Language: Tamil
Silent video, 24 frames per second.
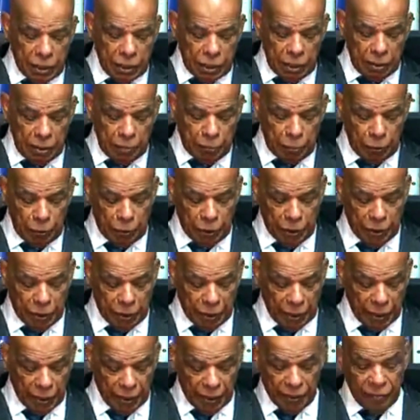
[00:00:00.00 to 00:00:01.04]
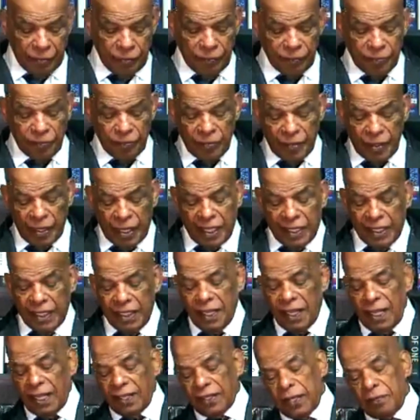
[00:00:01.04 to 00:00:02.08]
பிசித்து போயிருக்கிறது
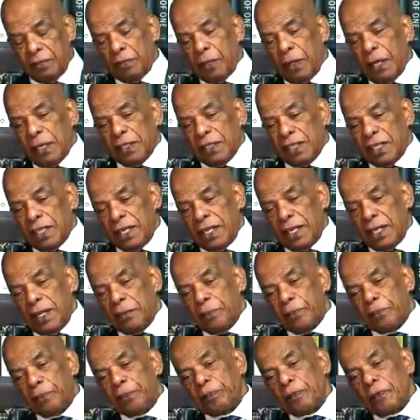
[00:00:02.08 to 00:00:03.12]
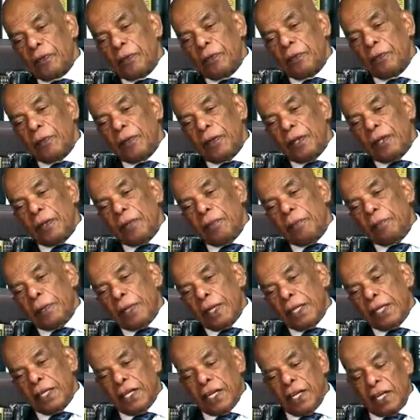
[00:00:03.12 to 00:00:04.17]
கனடா தன்பாட்டிலே
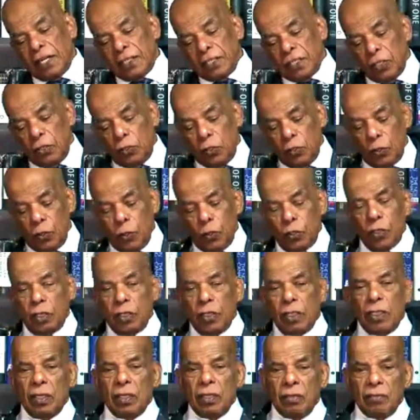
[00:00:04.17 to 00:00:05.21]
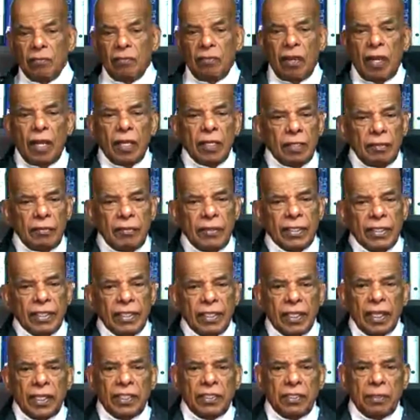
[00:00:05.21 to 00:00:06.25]
பல நாடுகளோடு வாங்குவது
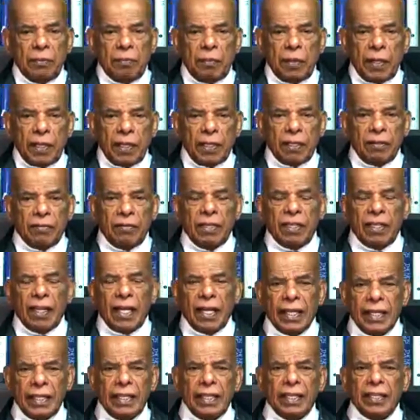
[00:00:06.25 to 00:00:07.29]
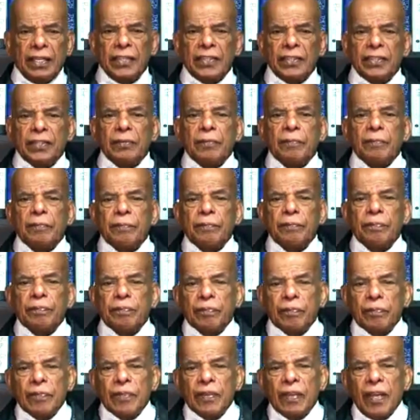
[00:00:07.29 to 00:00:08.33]
கட்டுப்படுத்துவதாக இருக்கிறது
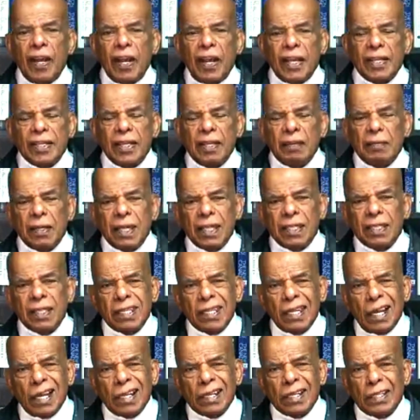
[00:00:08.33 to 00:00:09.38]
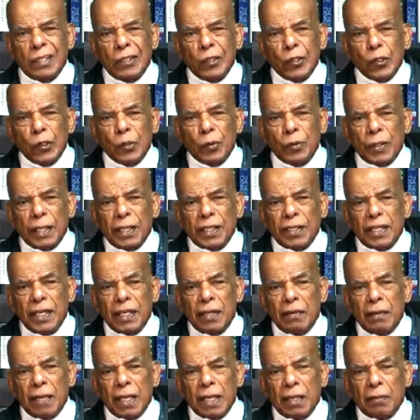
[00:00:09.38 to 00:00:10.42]
அதே மாதிரியாக இன்னொரு
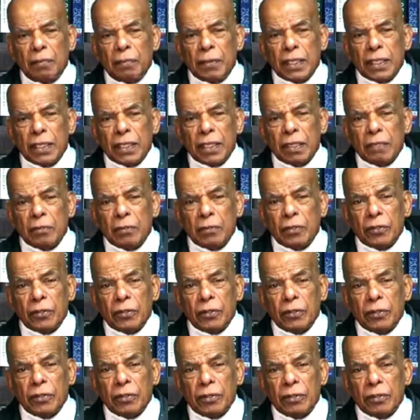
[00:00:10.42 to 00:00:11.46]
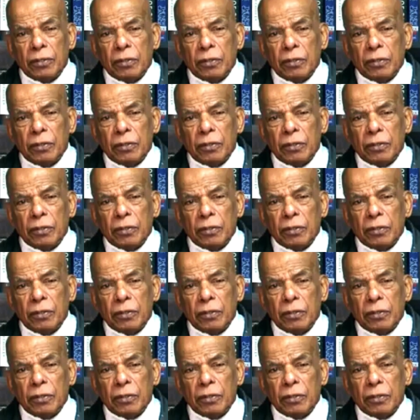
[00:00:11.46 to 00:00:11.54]
புறத்திலே வாக்கப்படுகிற போது